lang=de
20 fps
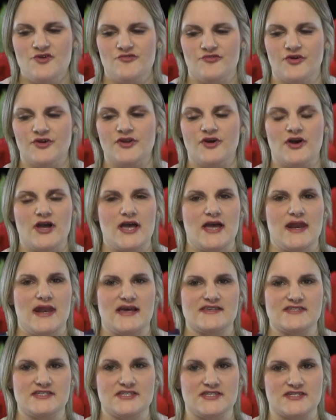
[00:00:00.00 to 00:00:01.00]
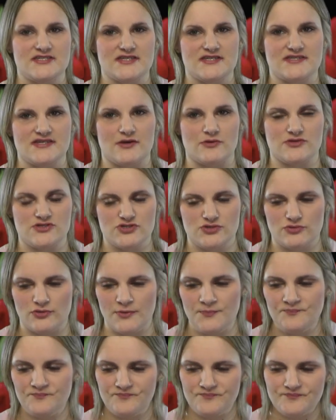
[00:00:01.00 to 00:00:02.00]
Von daher lasse ich das jetzt auch
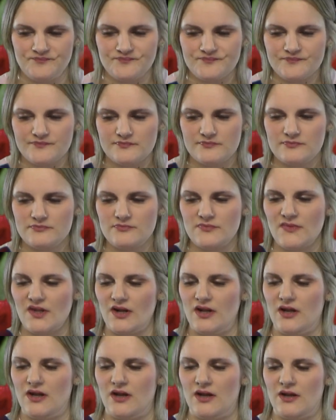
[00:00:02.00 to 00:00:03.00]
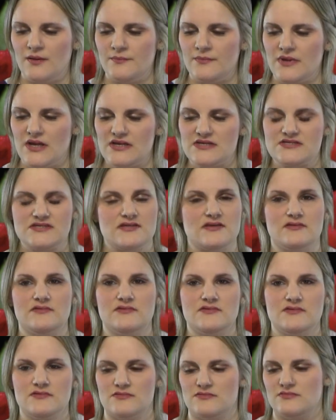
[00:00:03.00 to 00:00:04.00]
zu ähm, ist,
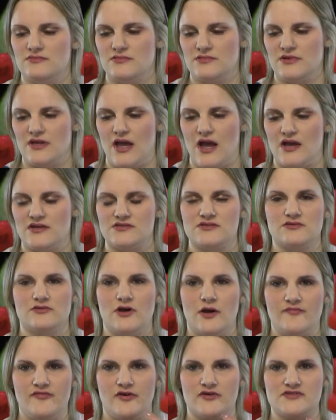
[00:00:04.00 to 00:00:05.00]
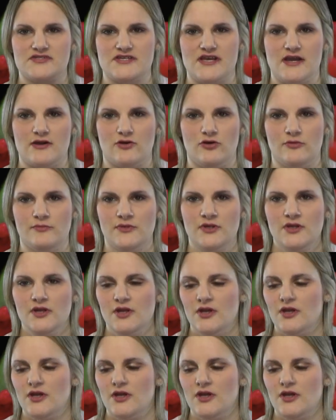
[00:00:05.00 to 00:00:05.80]
ein, ja, ist ein Kopfhautserum